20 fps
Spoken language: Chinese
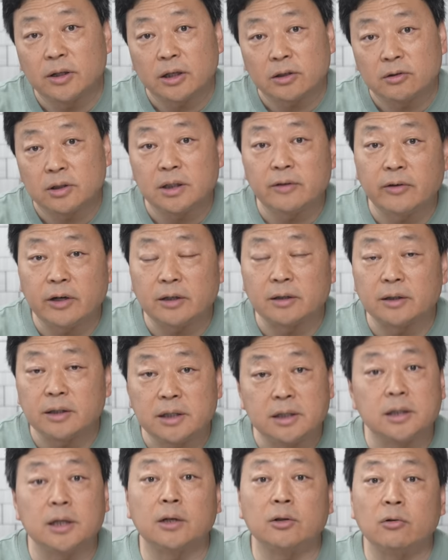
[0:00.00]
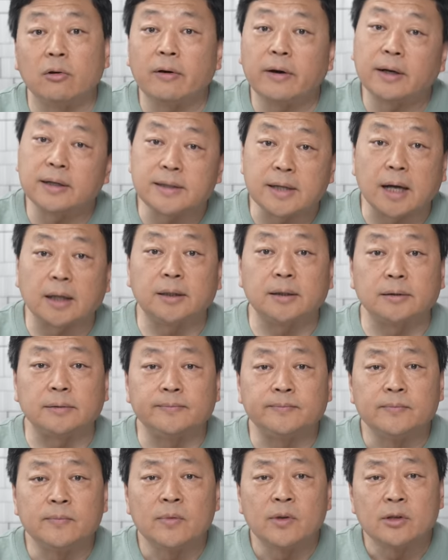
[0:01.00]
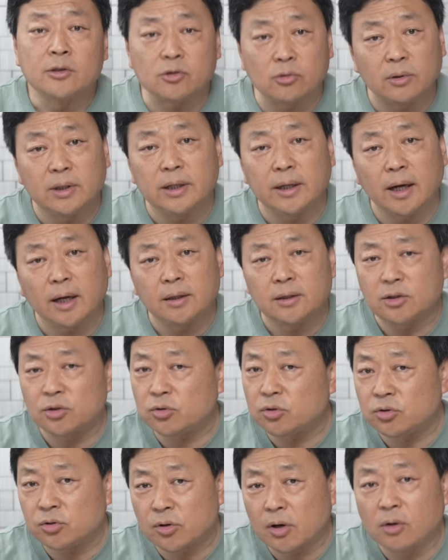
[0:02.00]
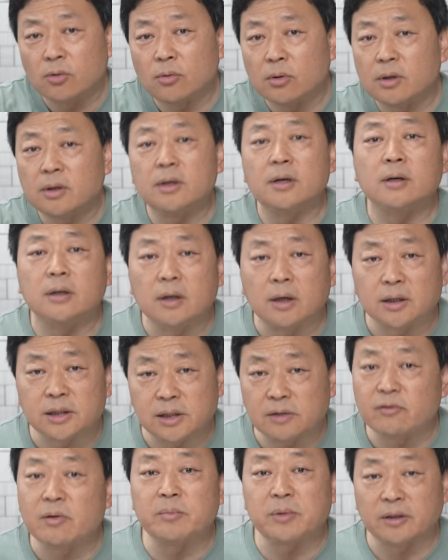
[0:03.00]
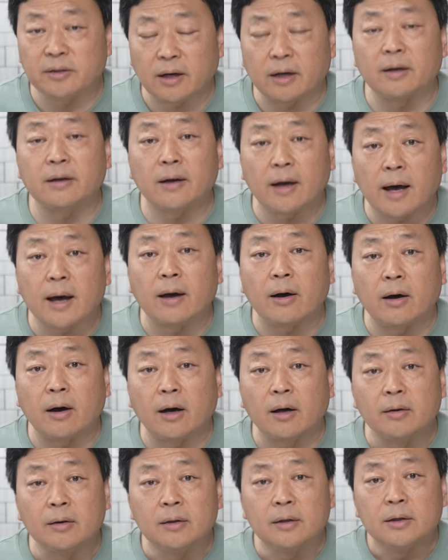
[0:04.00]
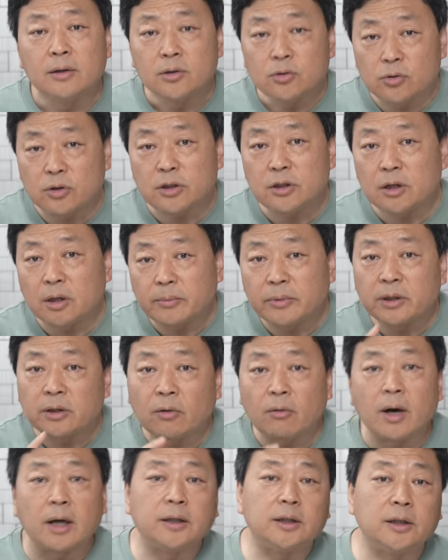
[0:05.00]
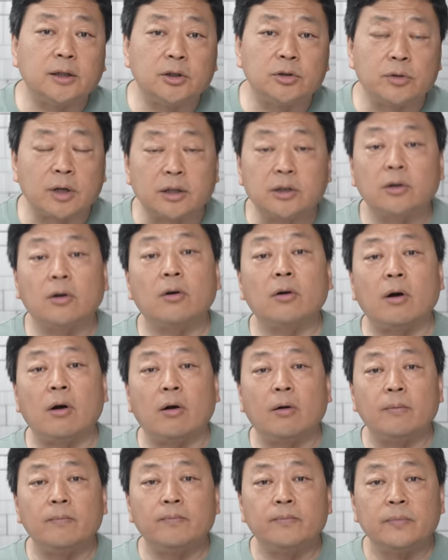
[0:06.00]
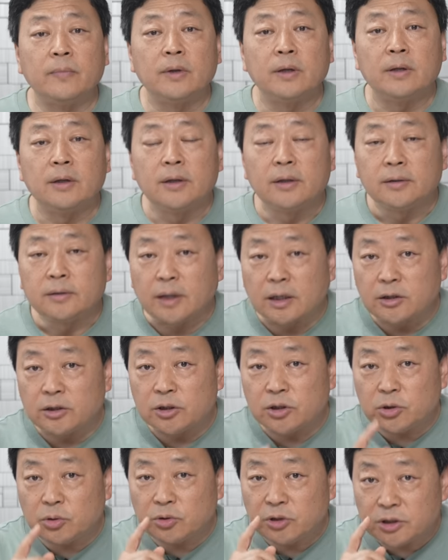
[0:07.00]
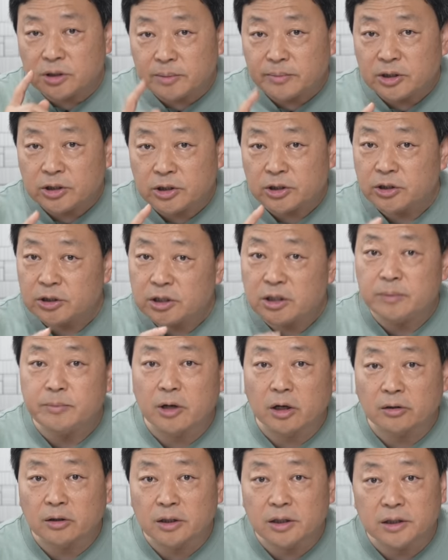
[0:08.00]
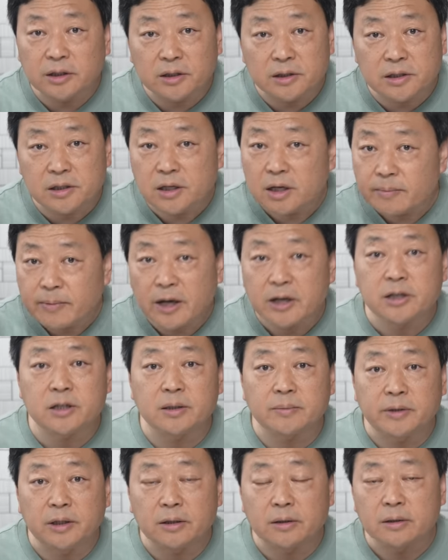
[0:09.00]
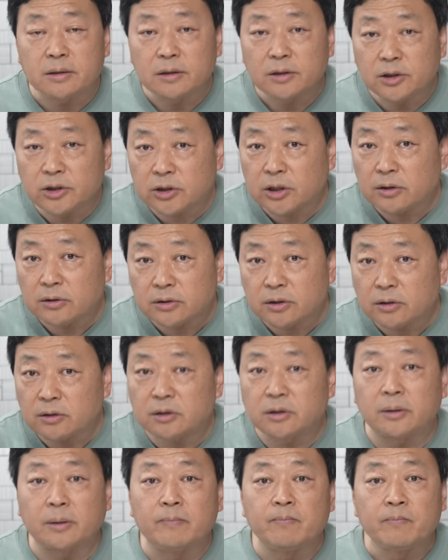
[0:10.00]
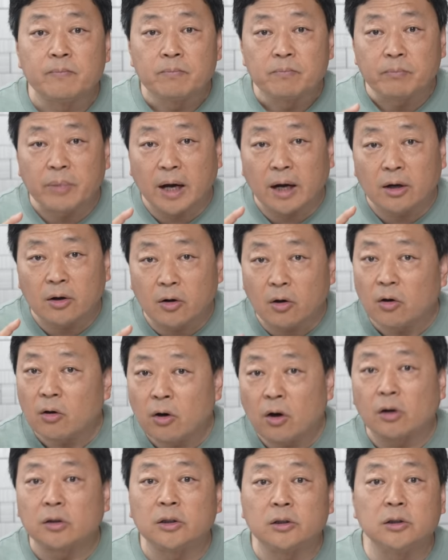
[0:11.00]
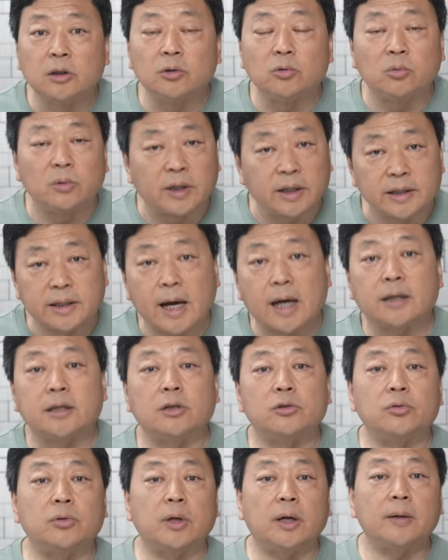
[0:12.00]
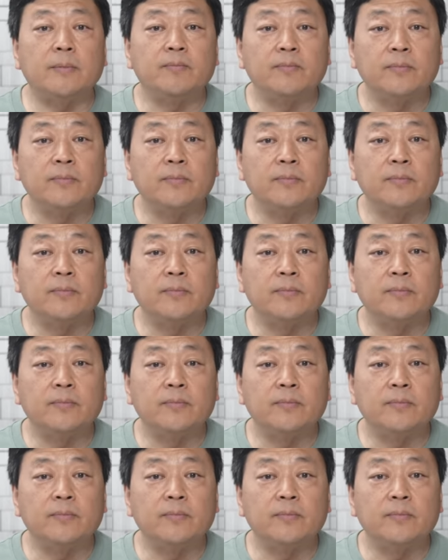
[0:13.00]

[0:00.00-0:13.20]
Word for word: 也就意味着一千多万个家庭。所以啊，你去全国各个新闻平台上看啊，最热门的话题全是高考。但是就是这么十几秒的一个街拍视频，生生的把高考的热度给压下去了。